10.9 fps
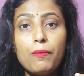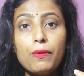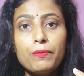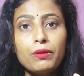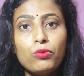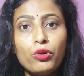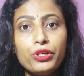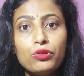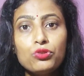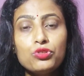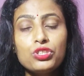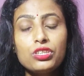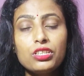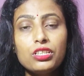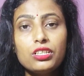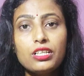आप अपने बॉडी को
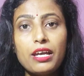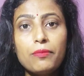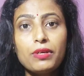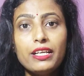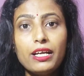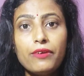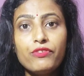जितने टाइम के लिए